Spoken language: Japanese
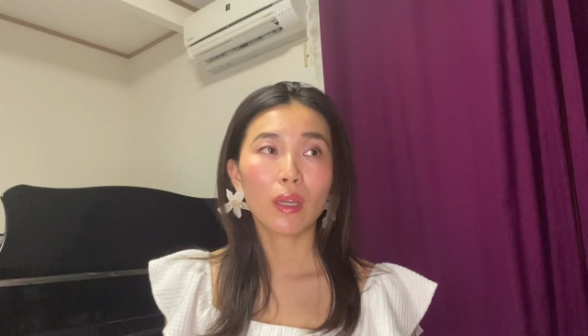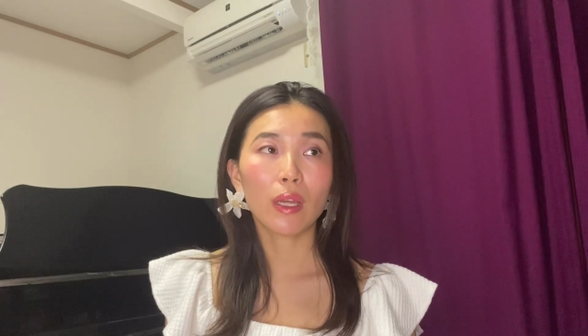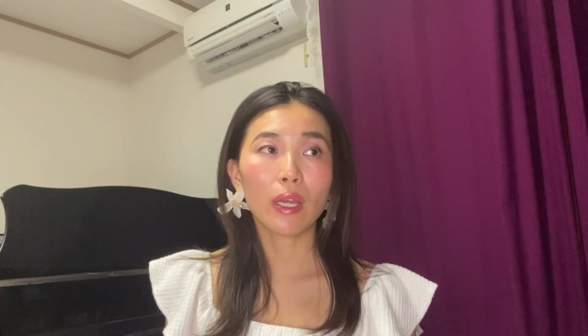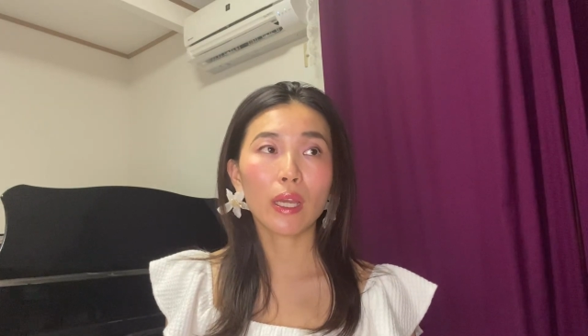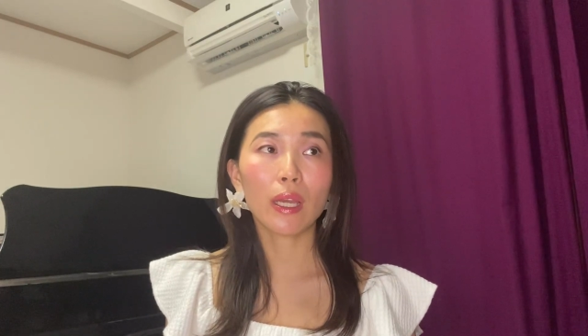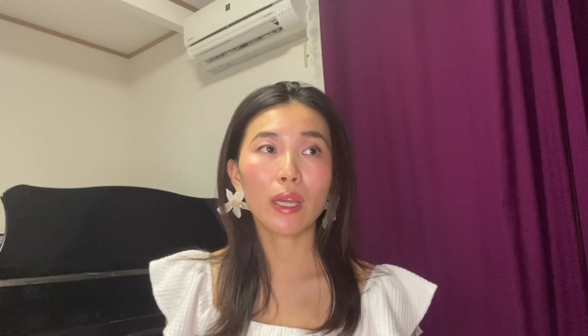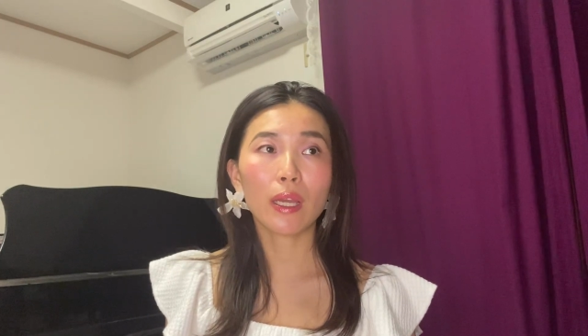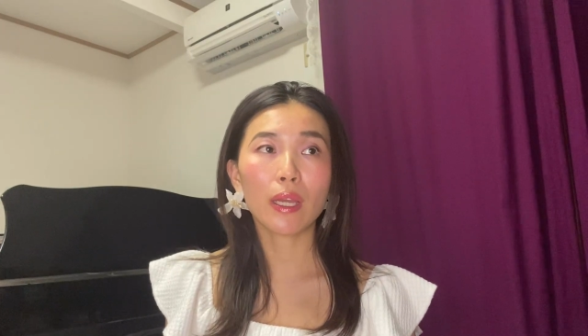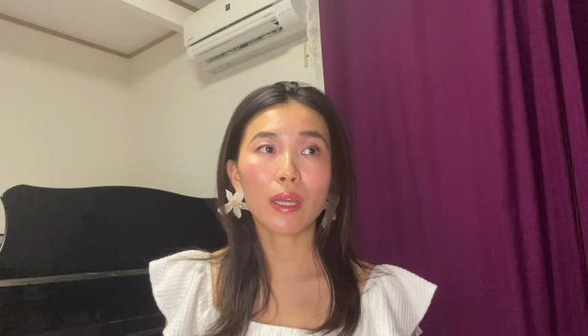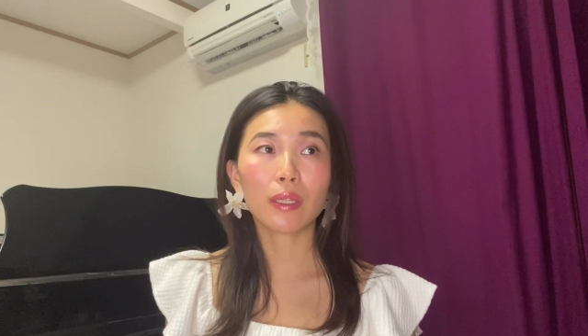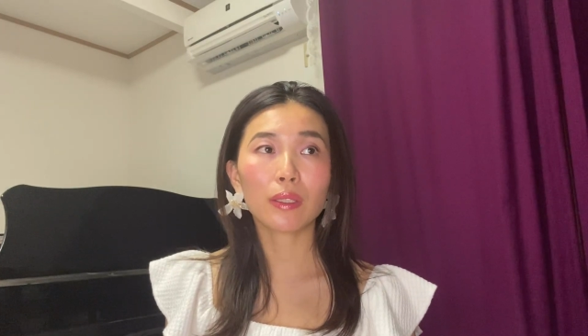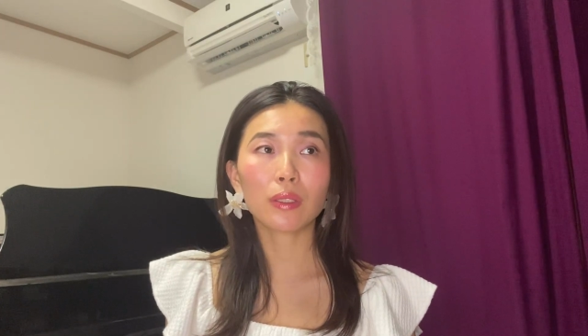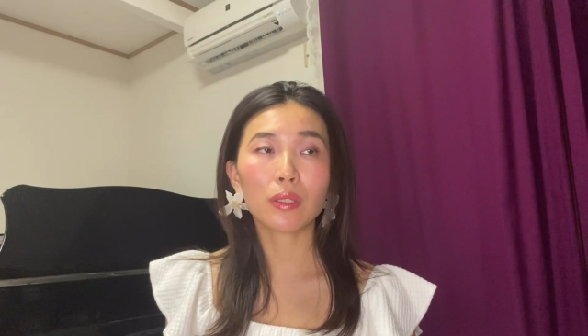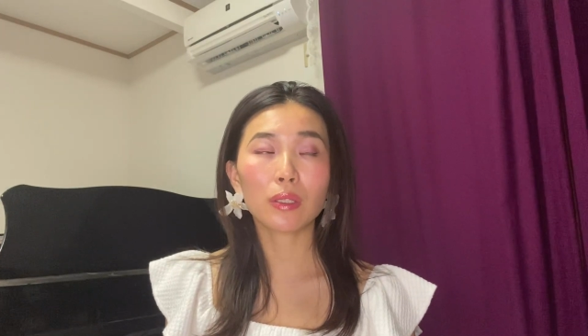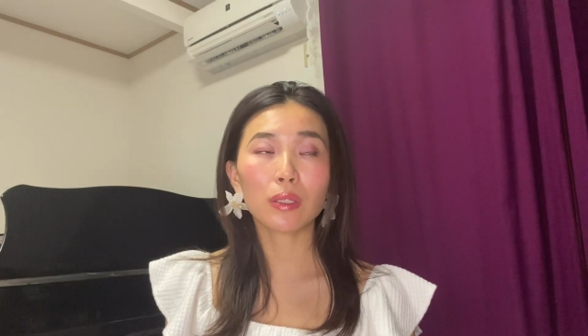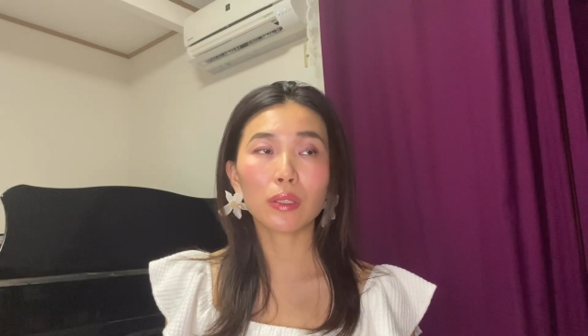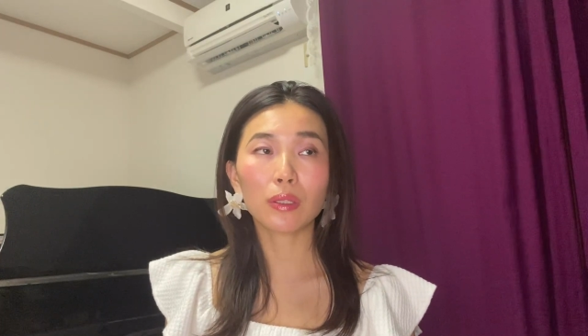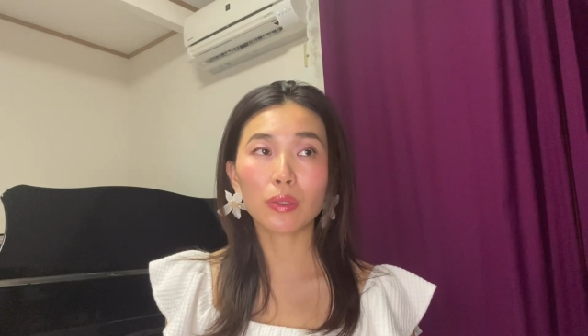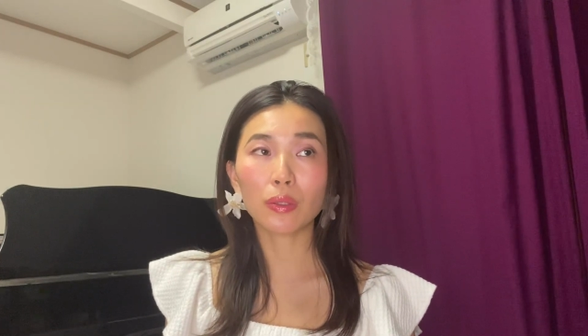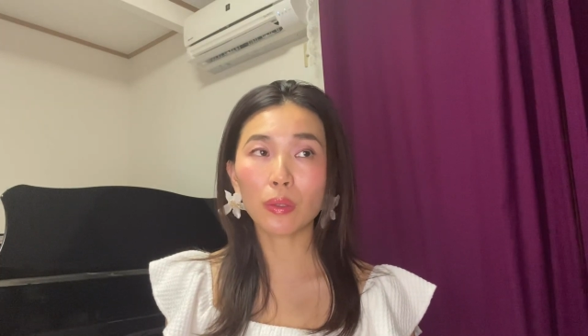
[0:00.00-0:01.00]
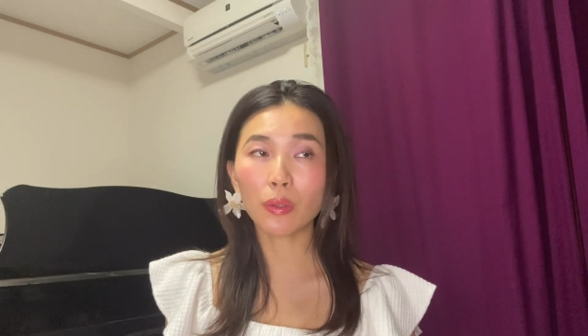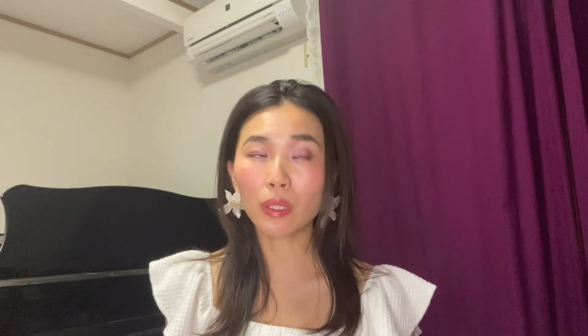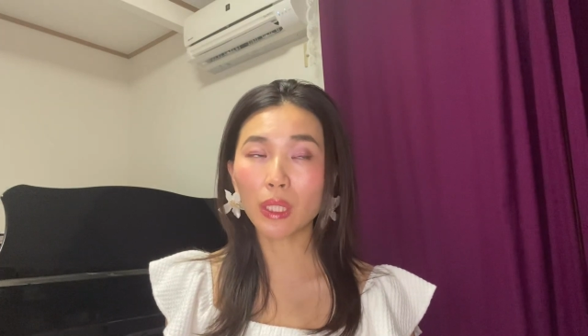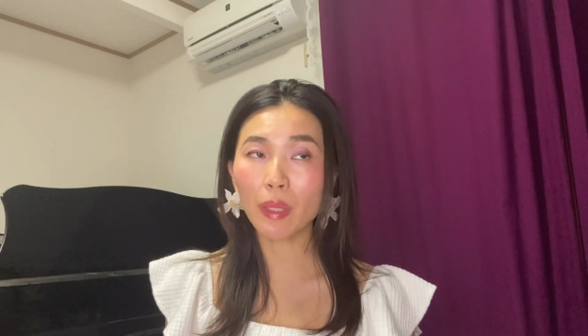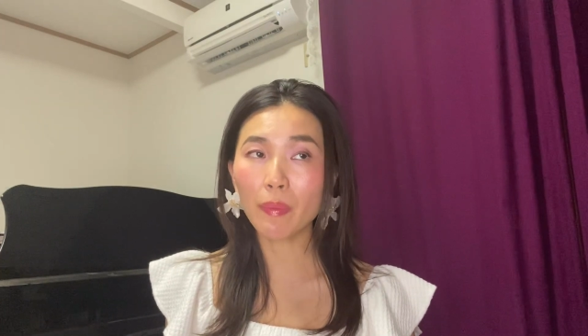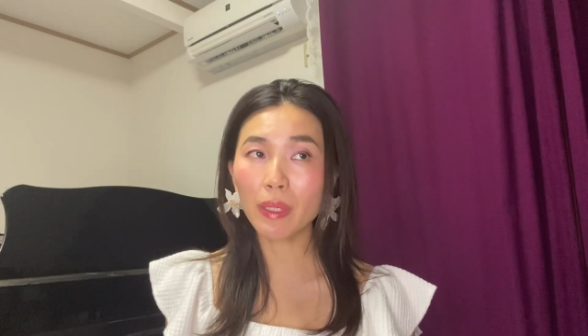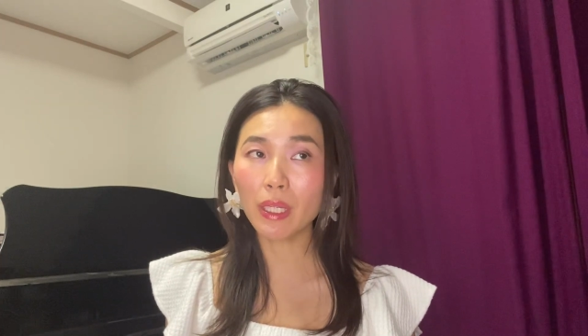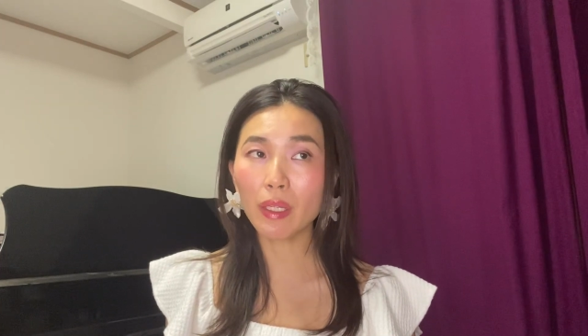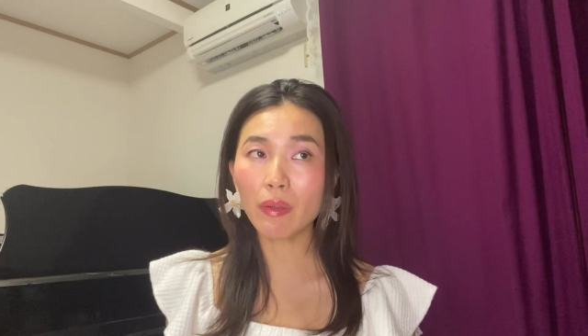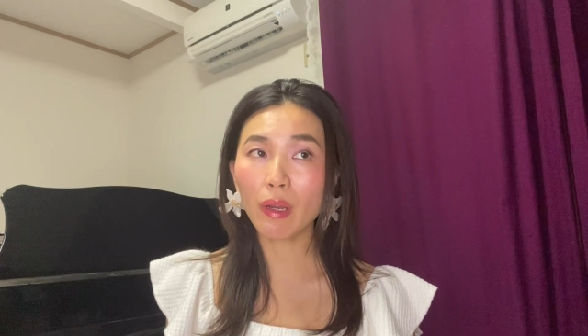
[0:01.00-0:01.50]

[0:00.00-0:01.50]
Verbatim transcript: そのため